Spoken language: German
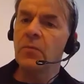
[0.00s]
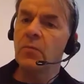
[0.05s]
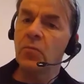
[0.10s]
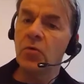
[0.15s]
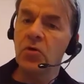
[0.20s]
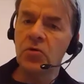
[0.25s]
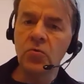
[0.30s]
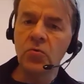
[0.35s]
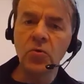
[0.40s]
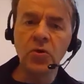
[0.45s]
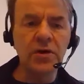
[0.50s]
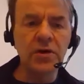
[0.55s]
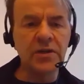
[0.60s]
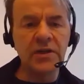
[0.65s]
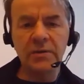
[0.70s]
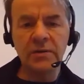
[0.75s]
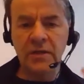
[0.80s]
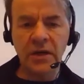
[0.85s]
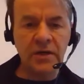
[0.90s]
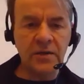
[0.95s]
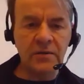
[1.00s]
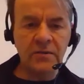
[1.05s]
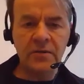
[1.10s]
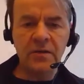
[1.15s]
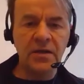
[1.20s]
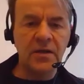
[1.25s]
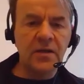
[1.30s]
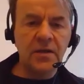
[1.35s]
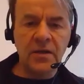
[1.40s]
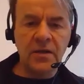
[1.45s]
Module, die man
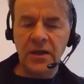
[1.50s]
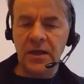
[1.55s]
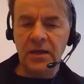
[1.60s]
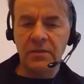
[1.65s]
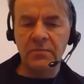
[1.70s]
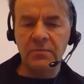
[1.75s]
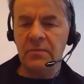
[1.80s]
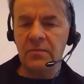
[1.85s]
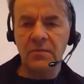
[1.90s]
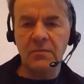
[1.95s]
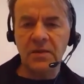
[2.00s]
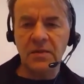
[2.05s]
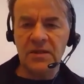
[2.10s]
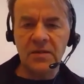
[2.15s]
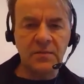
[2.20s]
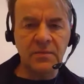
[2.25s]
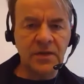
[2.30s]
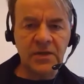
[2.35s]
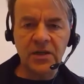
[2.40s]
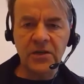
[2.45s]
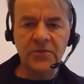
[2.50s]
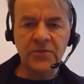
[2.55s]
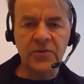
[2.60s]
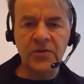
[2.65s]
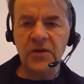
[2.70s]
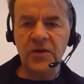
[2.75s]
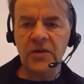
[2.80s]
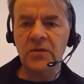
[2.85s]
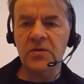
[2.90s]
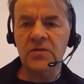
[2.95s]
neben Mathematik,
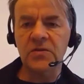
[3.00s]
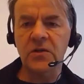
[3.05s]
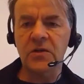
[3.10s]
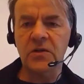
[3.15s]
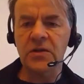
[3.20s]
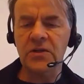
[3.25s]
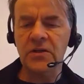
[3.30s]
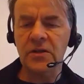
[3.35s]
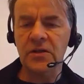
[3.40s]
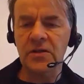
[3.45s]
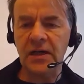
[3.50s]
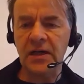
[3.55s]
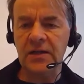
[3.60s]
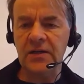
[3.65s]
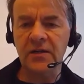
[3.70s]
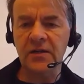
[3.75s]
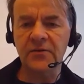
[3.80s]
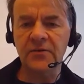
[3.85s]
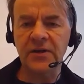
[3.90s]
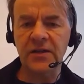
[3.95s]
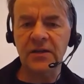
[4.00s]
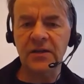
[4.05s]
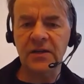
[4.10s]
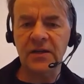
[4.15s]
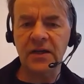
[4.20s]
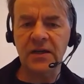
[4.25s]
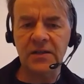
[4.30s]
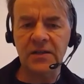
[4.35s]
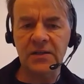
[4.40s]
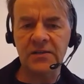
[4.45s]
Physik und solchen anderen Fächern
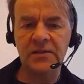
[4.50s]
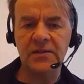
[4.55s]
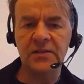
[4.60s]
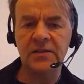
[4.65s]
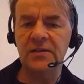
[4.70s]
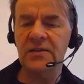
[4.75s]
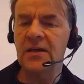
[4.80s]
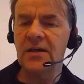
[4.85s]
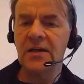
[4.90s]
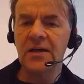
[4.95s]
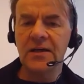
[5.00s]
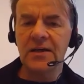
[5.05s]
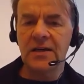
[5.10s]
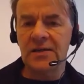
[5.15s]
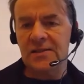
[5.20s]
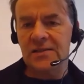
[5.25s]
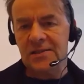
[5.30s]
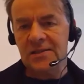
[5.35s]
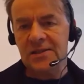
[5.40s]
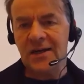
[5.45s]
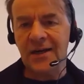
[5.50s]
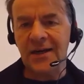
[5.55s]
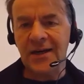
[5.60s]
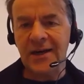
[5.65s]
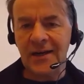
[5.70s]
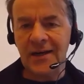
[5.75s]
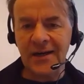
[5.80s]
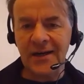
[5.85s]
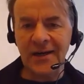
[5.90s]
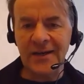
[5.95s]
hat, ist, die, ist das
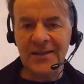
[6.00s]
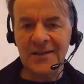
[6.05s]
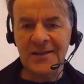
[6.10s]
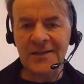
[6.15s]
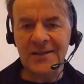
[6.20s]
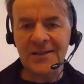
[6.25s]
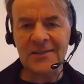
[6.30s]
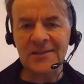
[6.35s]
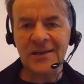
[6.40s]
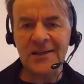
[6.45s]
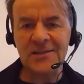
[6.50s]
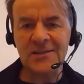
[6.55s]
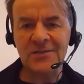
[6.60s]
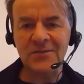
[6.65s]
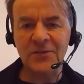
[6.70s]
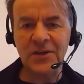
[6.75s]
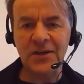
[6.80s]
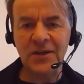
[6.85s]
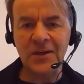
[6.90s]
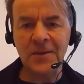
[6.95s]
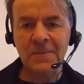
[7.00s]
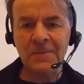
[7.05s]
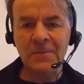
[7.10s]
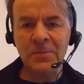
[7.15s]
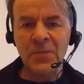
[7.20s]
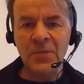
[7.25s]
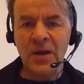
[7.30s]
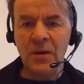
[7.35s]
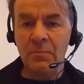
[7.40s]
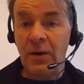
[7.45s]
Carrera-Rennen. Das heißt, wir
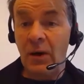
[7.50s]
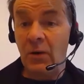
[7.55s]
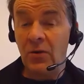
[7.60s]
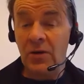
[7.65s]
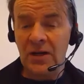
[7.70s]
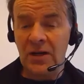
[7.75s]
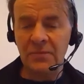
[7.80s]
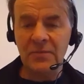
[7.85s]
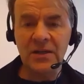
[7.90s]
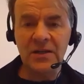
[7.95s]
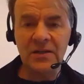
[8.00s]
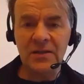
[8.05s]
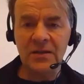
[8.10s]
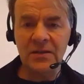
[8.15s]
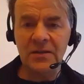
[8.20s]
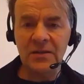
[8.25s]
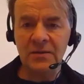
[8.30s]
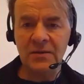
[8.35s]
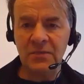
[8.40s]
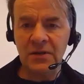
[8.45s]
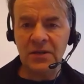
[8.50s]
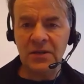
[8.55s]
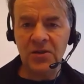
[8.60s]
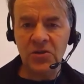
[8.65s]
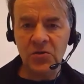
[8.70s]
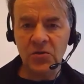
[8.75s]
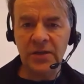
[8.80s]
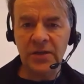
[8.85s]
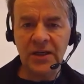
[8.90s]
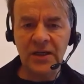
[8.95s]
bauen da mit den, mit den
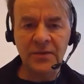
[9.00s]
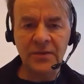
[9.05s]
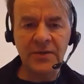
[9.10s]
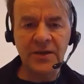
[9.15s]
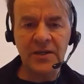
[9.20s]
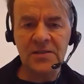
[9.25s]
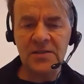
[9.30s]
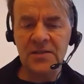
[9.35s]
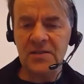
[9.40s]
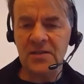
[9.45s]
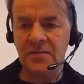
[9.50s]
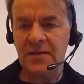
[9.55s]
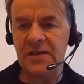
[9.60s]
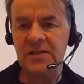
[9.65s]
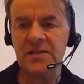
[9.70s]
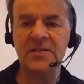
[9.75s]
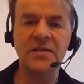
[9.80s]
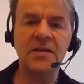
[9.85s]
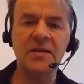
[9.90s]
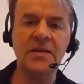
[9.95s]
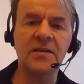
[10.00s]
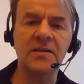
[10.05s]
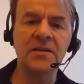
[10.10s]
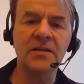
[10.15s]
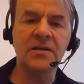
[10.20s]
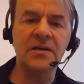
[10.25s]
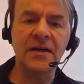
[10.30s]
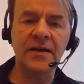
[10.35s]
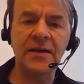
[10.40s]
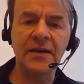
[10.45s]
Studierenden im ersten Semester
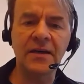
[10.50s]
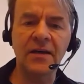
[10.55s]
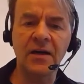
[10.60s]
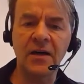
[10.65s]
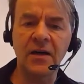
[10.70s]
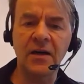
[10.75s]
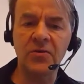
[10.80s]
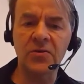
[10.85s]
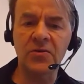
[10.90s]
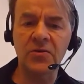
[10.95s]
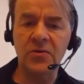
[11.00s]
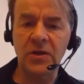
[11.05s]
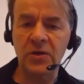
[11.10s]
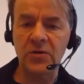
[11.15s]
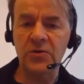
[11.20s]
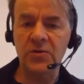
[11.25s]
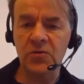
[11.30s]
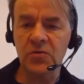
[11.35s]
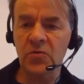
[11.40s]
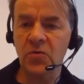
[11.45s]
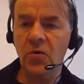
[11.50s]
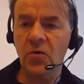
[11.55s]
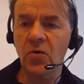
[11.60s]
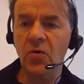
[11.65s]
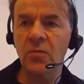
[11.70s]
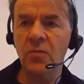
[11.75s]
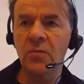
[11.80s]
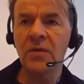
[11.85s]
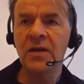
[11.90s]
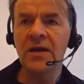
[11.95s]
ein Carrera-Auto Auto so
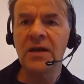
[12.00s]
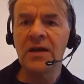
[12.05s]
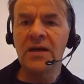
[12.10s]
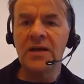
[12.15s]
um,